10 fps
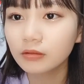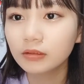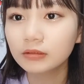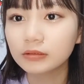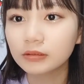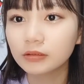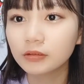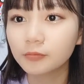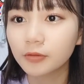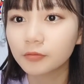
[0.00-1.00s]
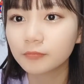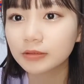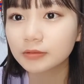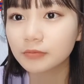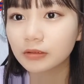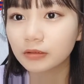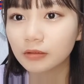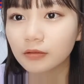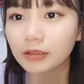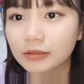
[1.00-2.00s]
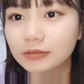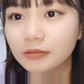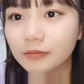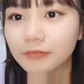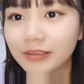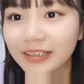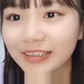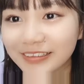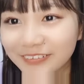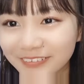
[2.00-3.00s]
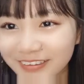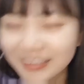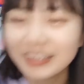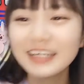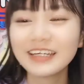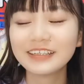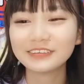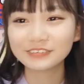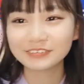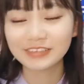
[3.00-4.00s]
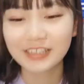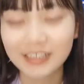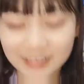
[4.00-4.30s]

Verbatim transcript: はんちゃん今日パフォーマンス見たけど初とは思わなかったもだからほんなんか